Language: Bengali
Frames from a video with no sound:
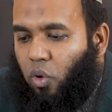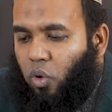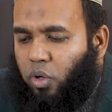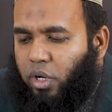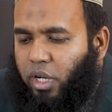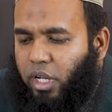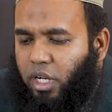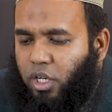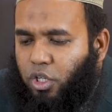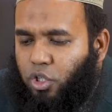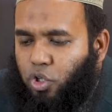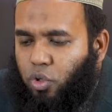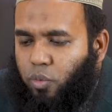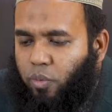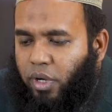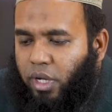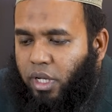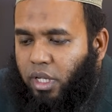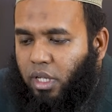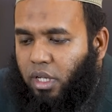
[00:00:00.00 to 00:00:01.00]
অনেক
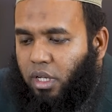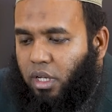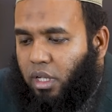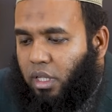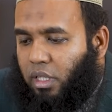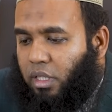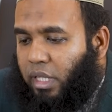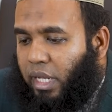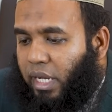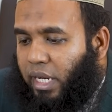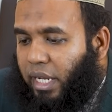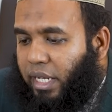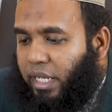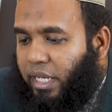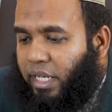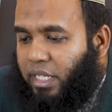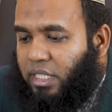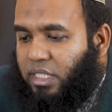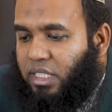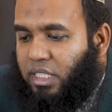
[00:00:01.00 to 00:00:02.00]
সময় দেখা
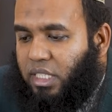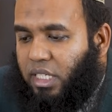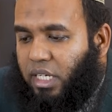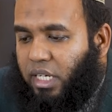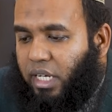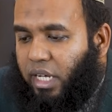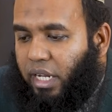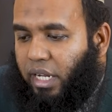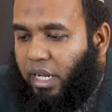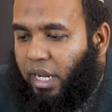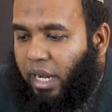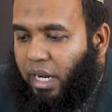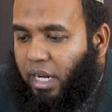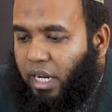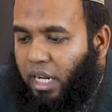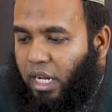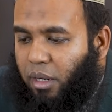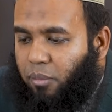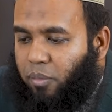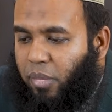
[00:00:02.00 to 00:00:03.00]
গিয়েছে
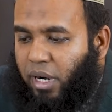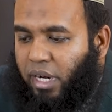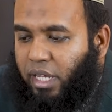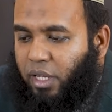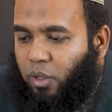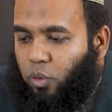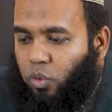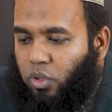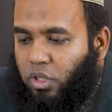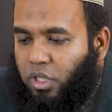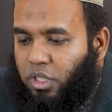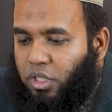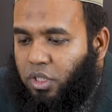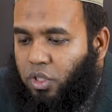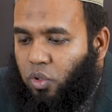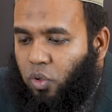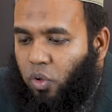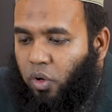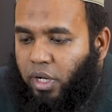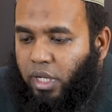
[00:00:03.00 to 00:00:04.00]
একেবারেই
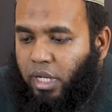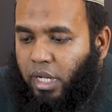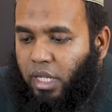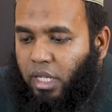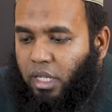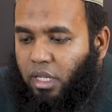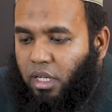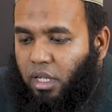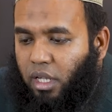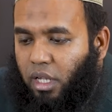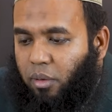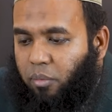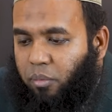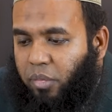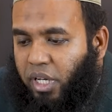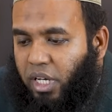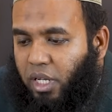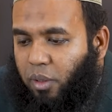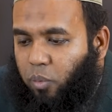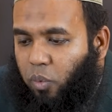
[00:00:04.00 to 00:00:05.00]
উত্তেজিত হয় নাই
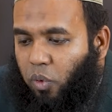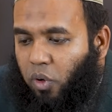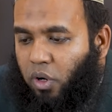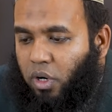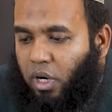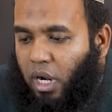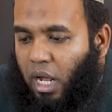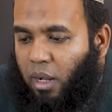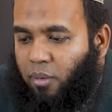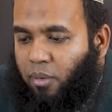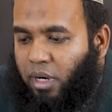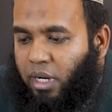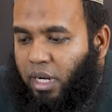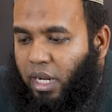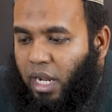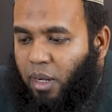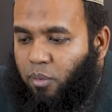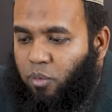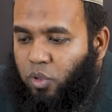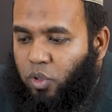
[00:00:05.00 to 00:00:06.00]
বিয়ের পর আবার
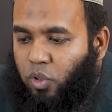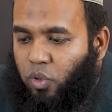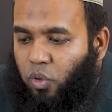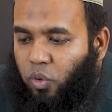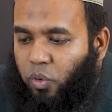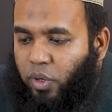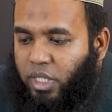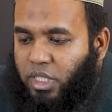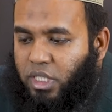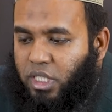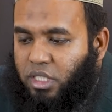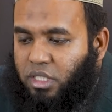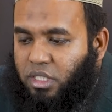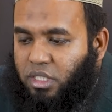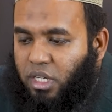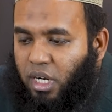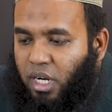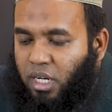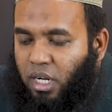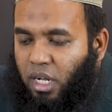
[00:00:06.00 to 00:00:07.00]
এমনও হয়েছে
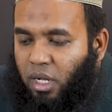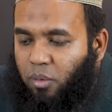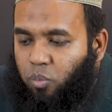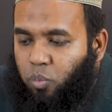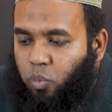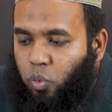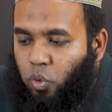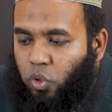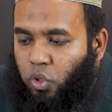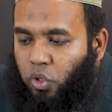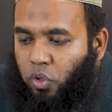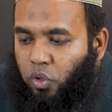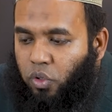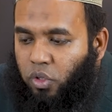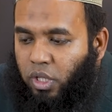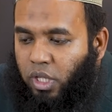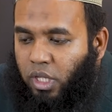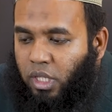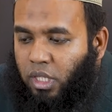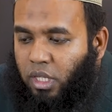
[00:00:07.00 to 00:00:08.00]
টানা পনেরো
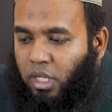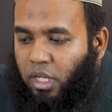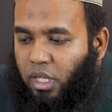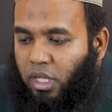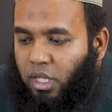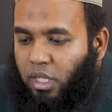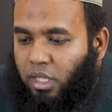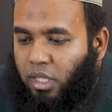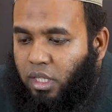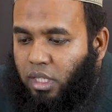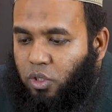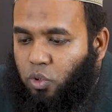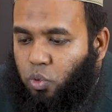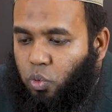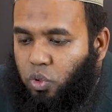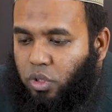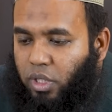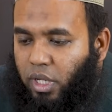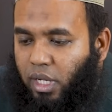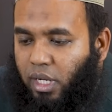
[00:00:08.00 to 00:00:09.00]
দিন
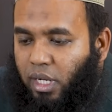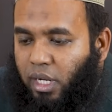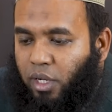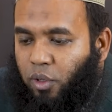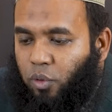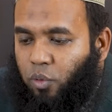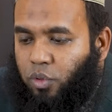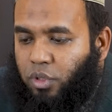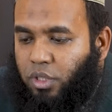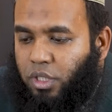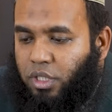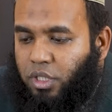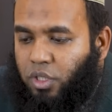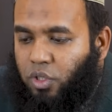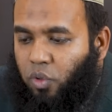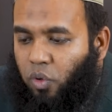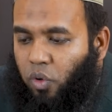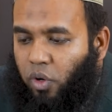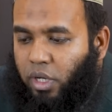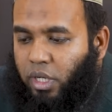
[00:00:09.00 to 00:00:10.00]
কিছুতেই লিঙ্গ উত্তেজিত
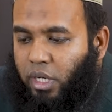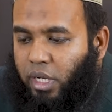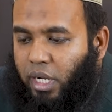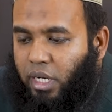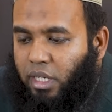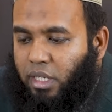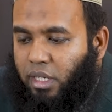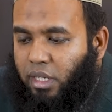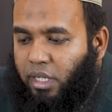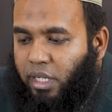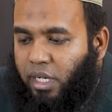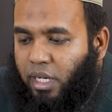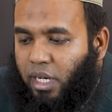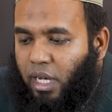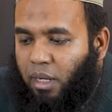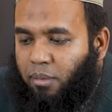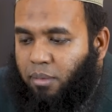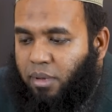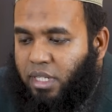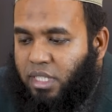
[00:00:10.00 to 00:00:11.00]
হয়নি এটা নিয়ে
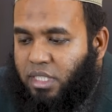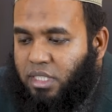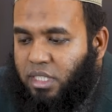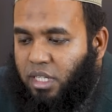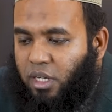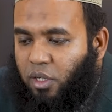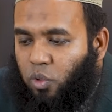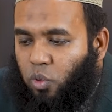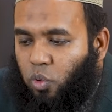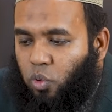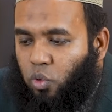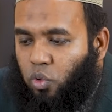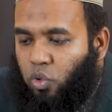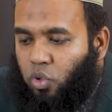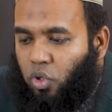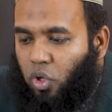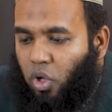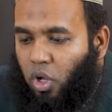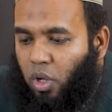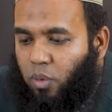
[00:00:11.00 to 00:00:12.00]
আমার স্ত্রী নতুন
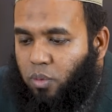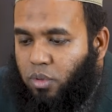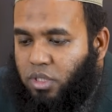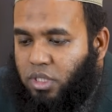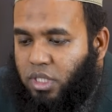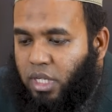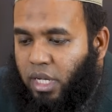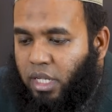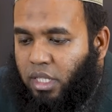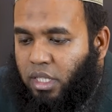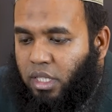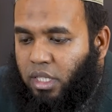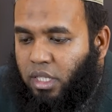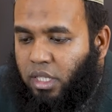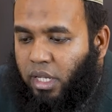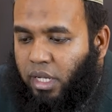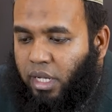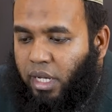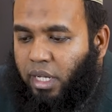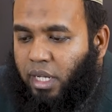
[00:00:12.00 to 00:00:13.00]
অবস্থায়
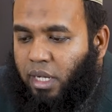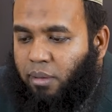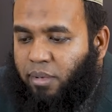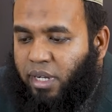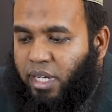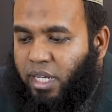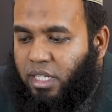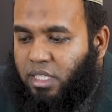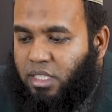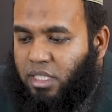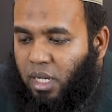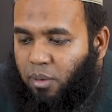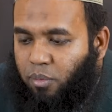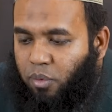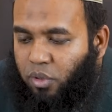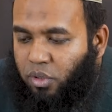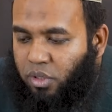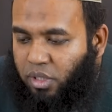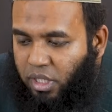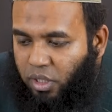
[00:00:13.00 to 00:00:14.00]
থেকেই আমাকে
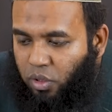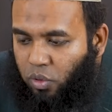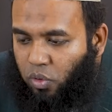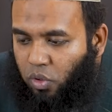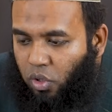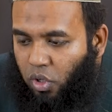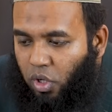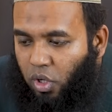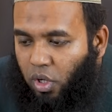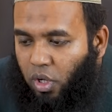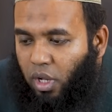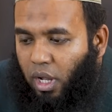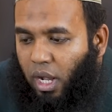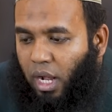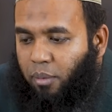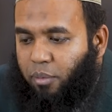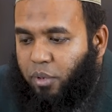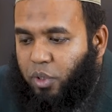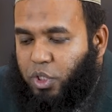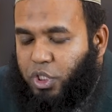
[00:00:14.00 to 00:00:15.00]
সাপোর্ট দিত
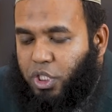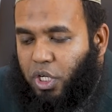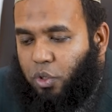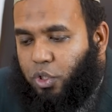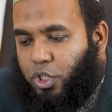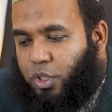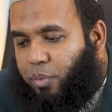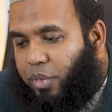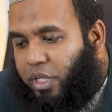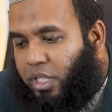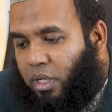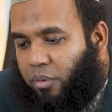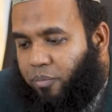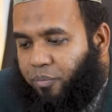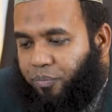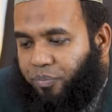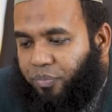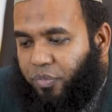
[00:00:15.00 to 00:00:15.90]
আমিও সাহস পেতাম